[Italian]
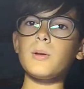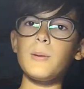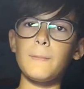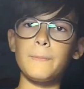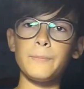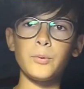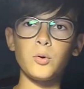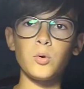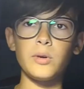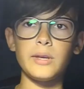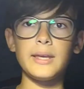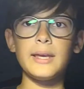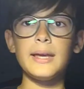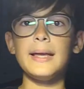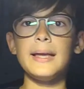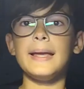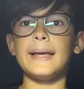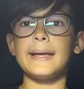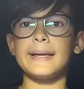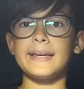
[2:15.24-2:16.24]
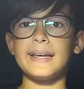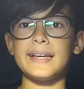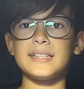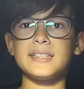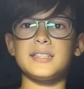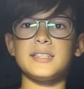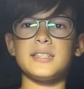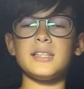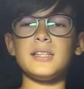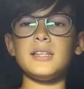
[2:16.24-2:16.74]
poi che
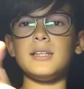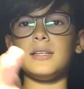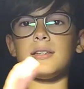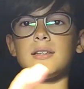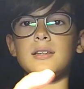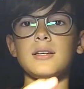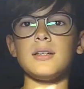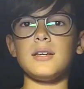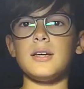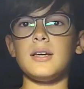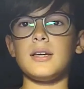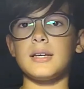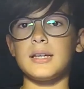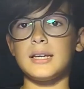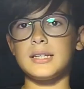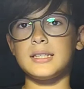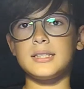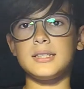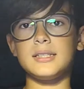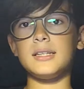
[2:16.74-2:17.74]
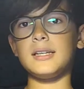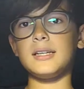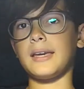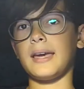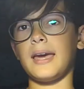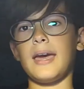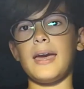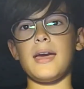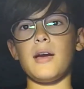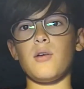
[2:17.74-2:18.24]
si che sì
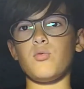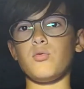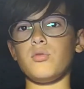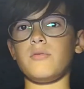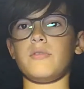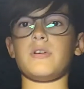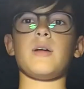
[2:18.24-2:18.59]
che è un,